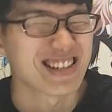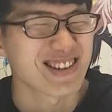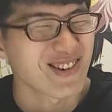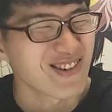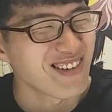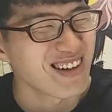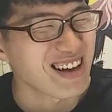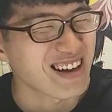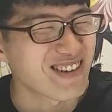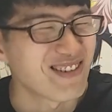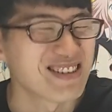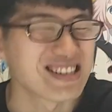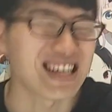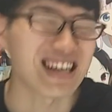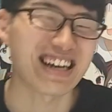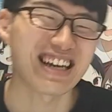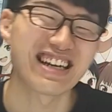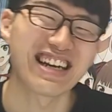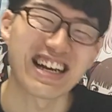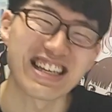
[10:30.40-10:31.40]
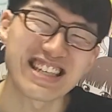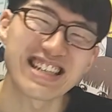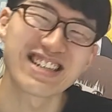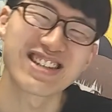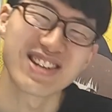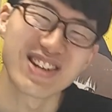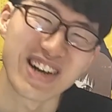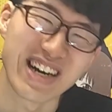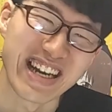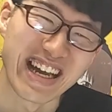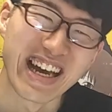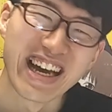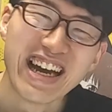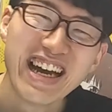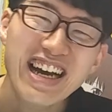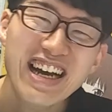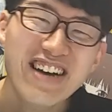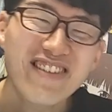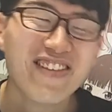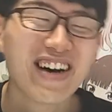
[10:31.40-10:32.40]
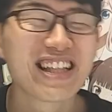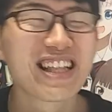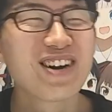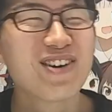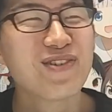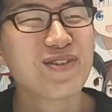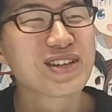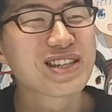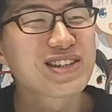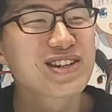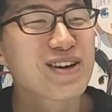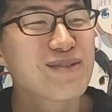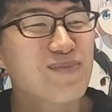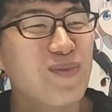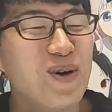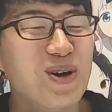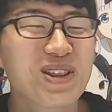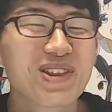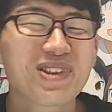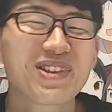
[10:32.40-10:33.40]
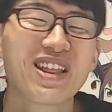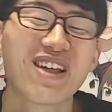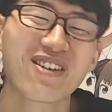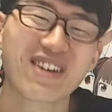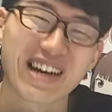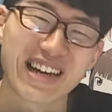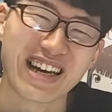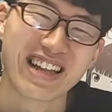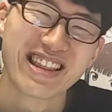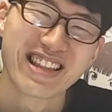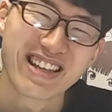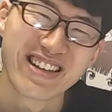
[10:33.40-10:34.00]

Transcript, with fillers: そこはこの作品らしいというかねまた面白いポイントなのかなって